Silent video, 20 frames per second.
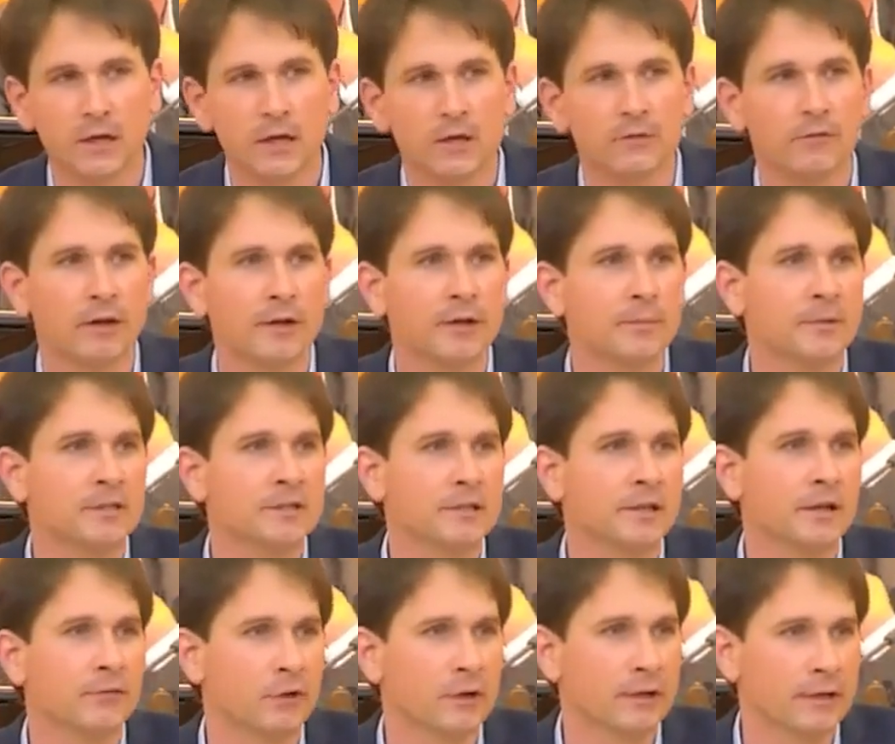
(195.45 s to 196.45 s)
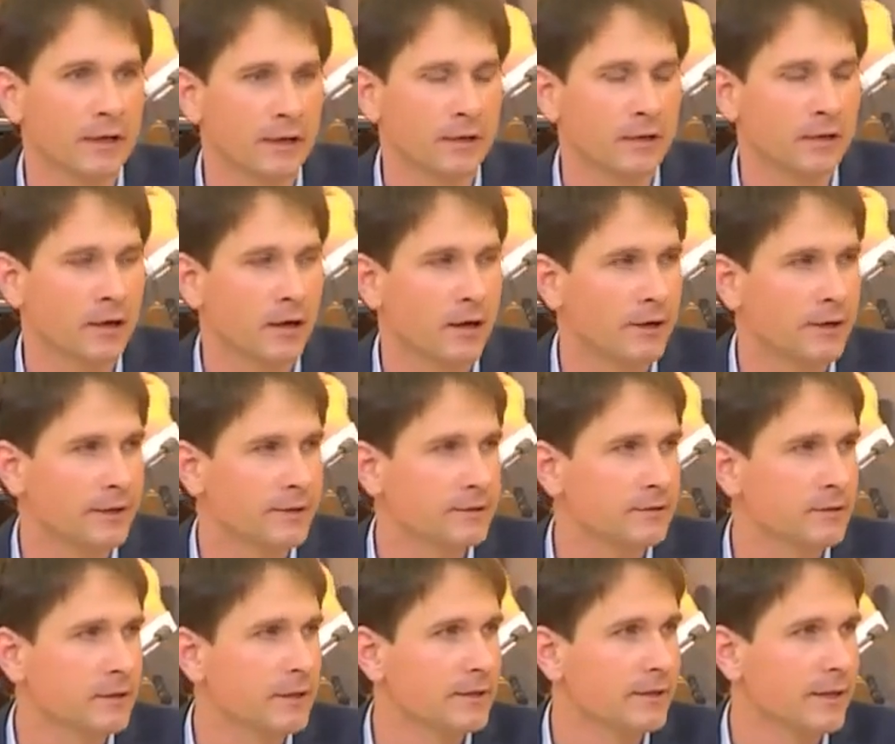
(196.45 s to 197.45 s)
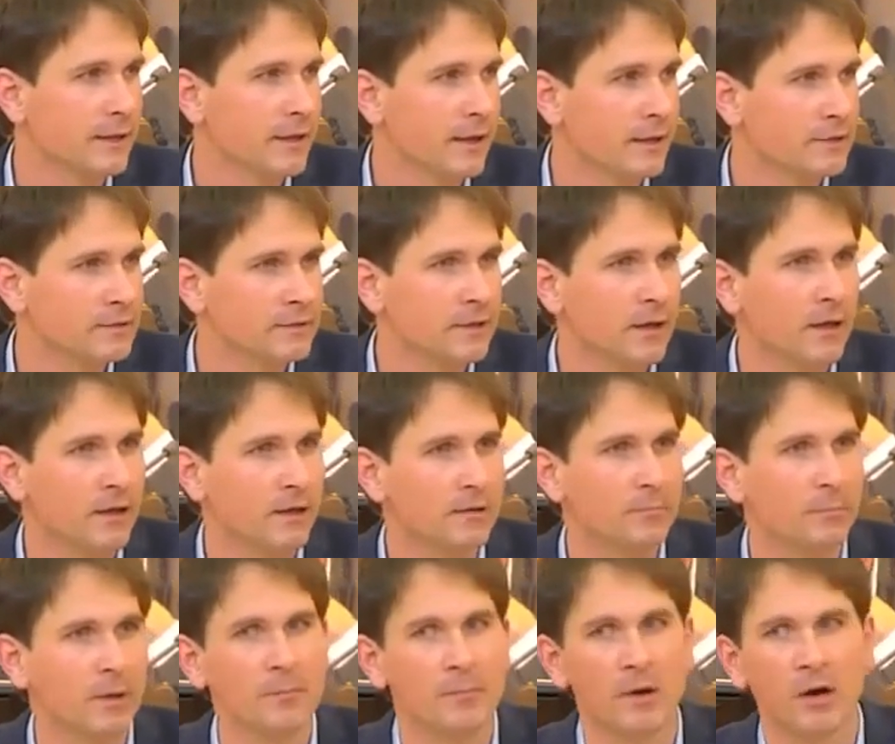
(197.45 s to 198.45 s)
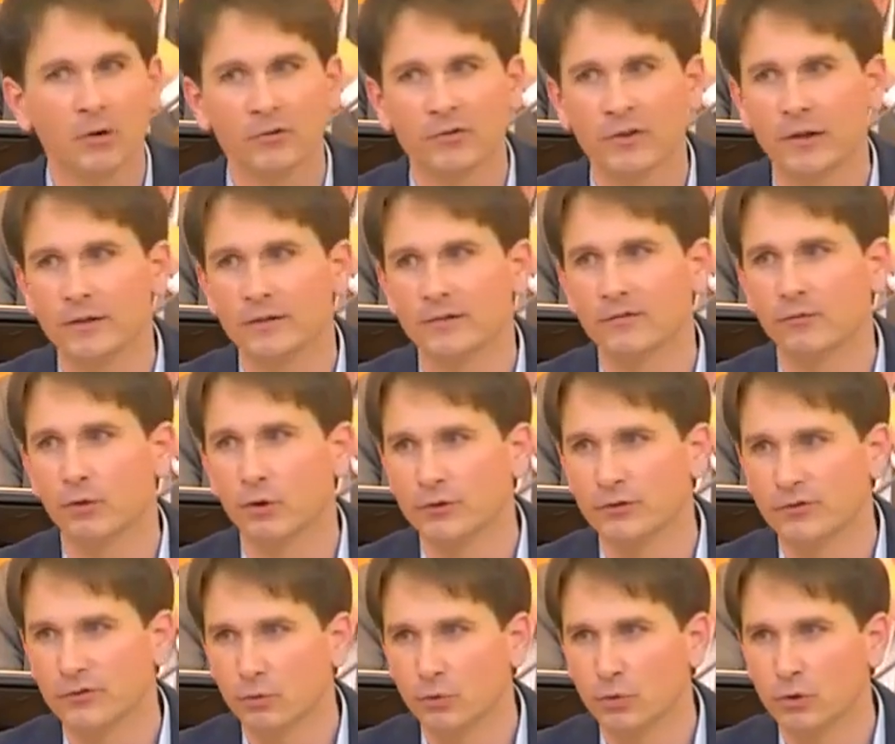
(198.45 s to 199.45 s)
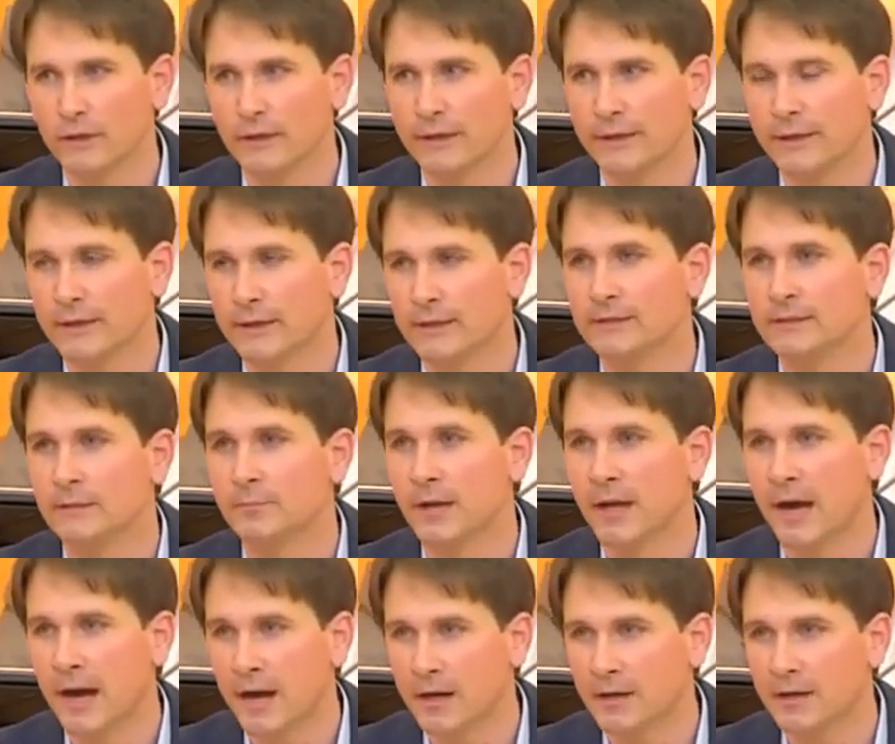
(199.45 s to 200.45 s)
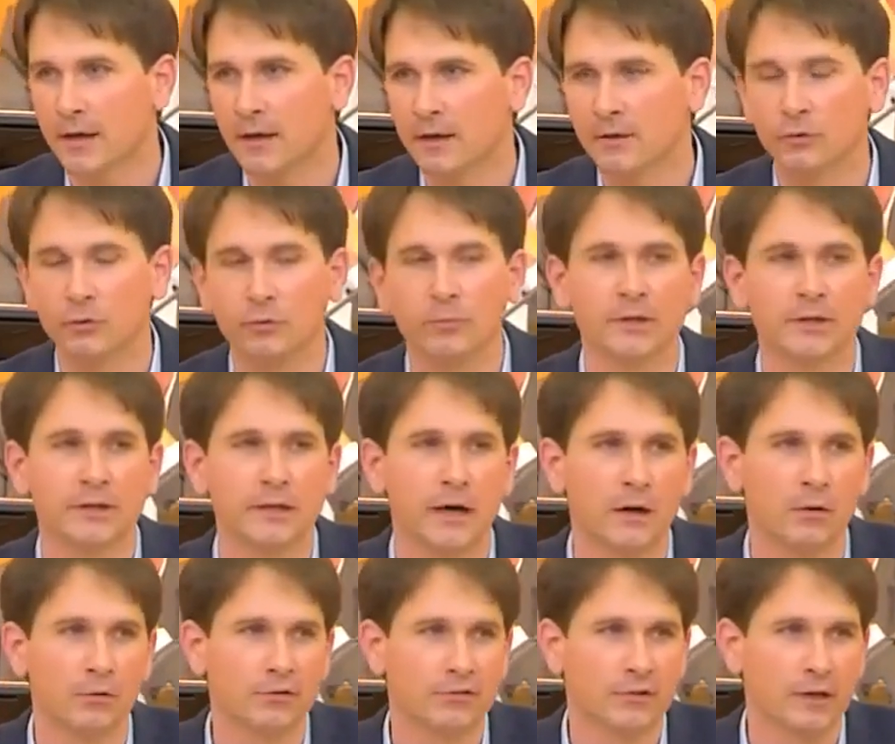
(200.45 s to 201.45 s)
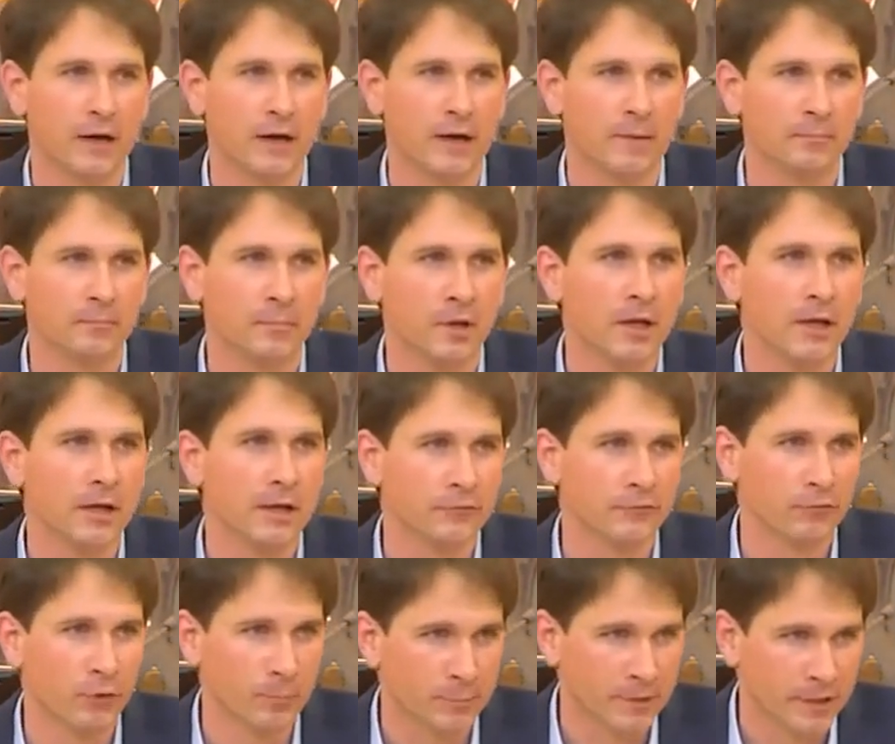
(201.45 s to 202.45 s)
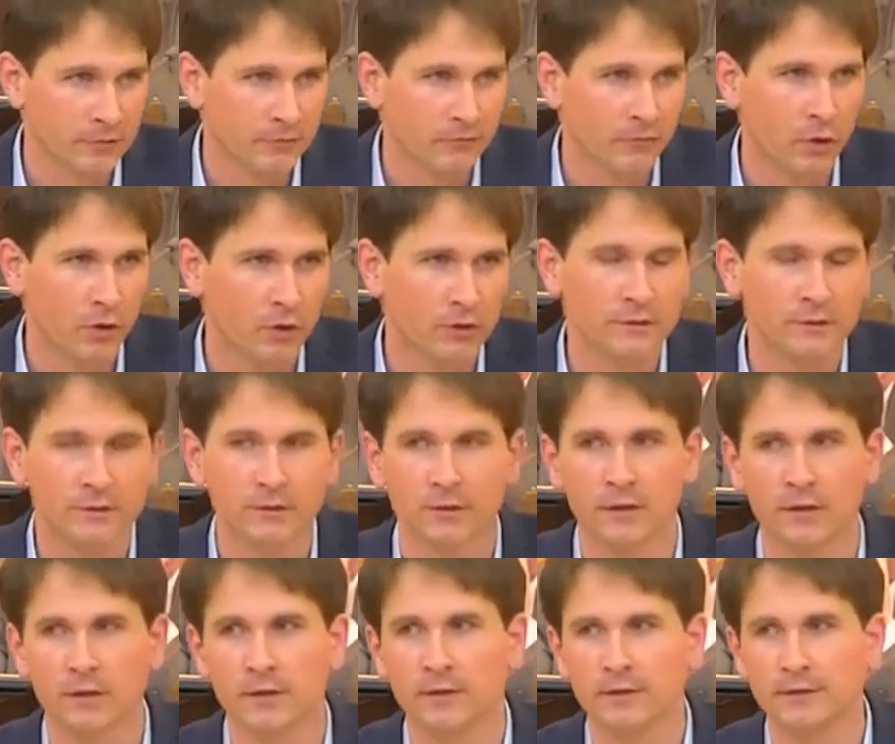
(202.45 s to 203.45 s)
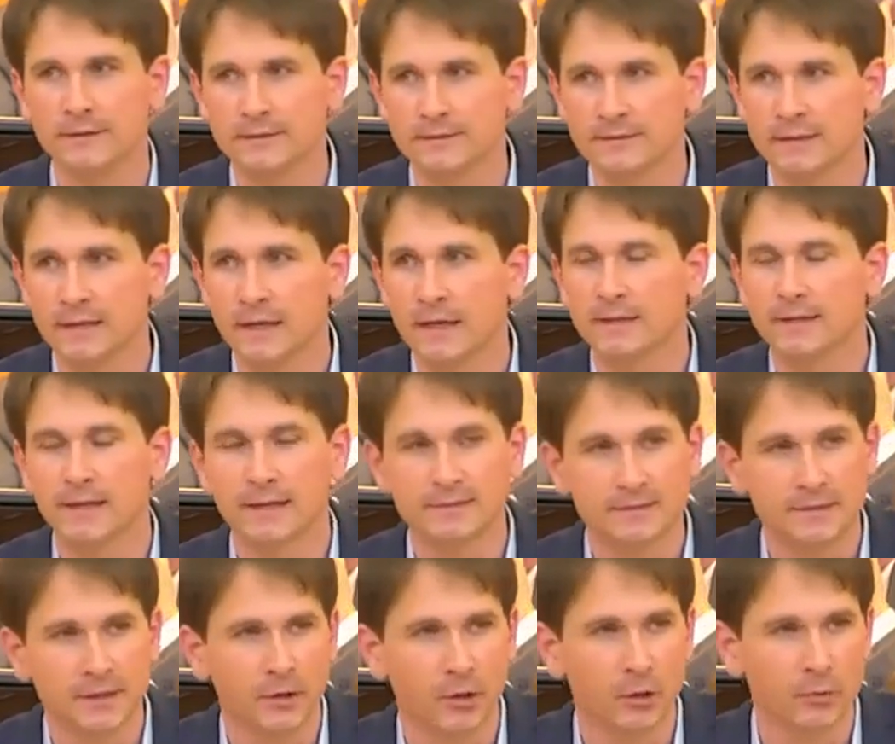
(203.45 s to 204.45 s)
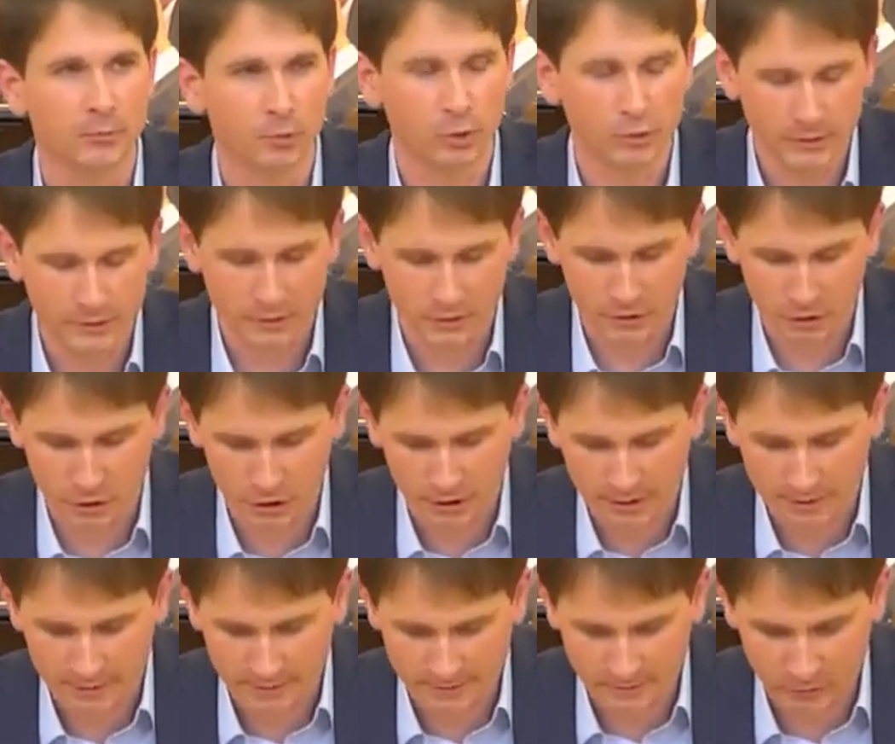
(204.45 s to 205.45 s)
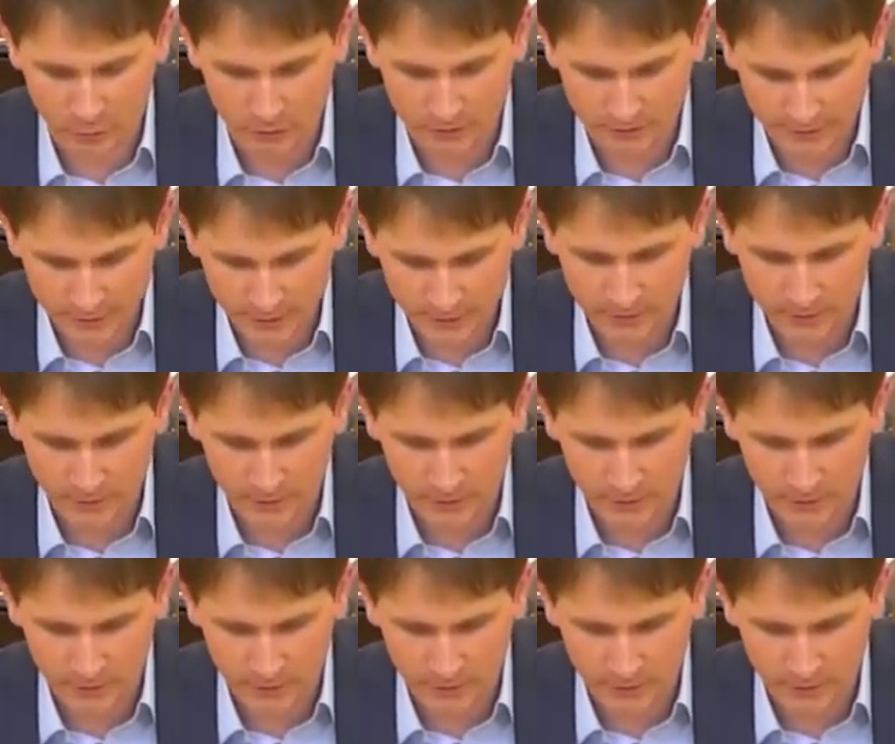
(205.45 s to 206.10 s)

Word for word: weil nämlich in der Vergangenheit der Landtag beim Haushaltsvollzug lediglich im Nachgang über die Ausgaben informiert worden äh, ist, das dann auch politisch diskutieren